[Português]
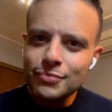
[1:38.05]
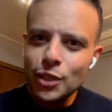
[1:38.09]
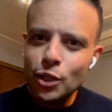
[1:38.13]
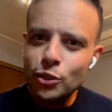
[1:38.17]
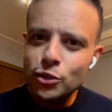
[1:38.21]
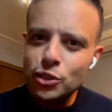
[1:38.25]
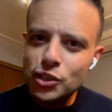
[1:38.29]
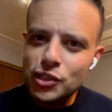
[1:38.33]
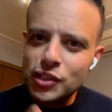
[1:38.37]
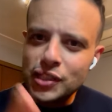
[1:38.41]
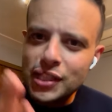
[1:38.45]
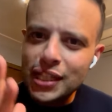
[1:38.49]

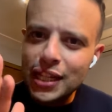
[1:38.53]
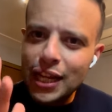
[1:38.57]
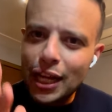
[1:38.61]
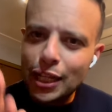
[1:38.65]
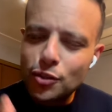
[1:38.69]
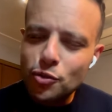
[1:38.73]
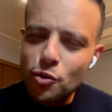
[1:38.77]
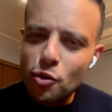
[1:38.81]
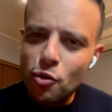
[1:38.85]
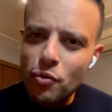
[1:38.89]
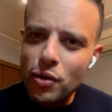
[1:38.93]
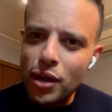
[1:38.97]
Eu disse
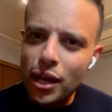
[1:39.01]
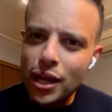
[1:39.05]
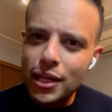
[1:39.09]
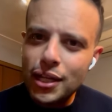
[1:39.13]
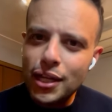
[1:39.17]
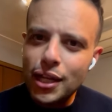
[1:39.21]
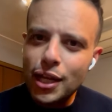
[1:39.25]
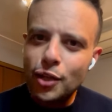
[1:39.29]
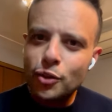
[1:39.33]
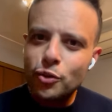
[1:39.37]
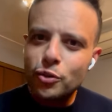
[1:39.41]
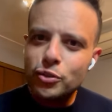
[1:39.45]
criado com
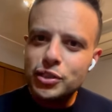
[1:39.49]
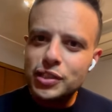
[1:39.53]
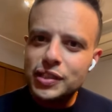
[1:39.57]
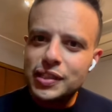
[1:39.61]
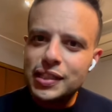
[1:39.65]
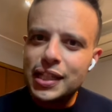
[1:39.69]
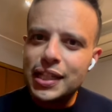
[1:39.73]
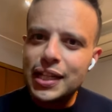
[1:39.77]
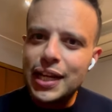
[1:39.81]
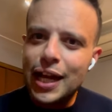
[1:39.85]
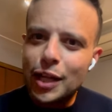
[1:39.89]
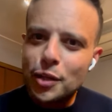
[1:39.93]
ele, eu não
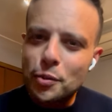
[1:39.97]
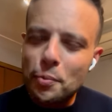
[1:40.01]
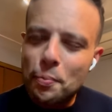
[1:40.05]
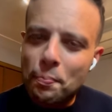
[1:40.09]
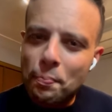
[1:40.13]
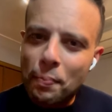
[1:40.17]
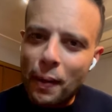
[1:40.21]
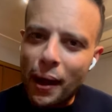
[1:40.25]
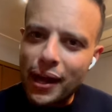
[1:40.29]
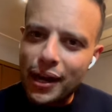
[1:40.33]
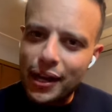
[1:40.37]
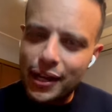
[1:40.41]
disse criado
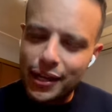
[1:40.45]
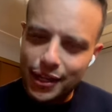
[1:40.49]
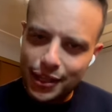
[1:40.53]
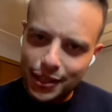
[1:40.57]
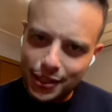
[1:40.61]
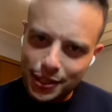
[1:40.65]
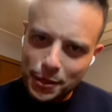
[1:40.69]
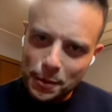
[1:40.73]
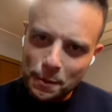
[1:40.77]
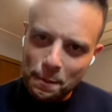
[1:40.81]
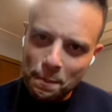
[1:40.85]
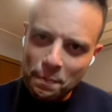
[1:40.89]
para
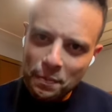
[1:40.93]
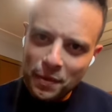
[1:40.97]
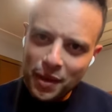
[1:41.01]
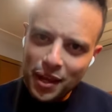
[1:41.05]
ele.